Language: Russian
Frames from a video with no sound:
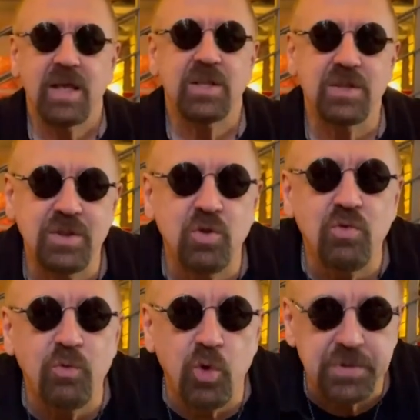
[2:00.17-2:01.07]
Ну
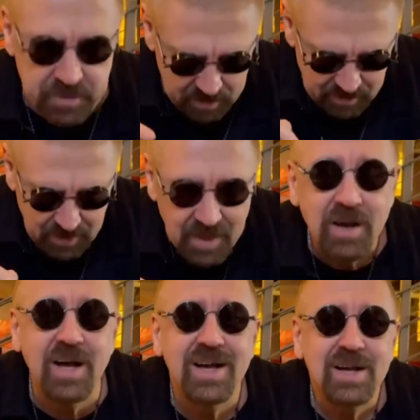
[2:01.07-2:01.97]
вот,
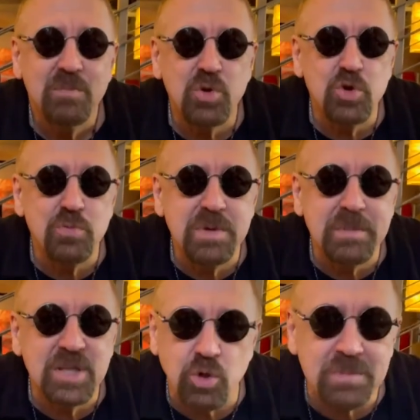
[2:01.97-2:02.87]
мой любимый том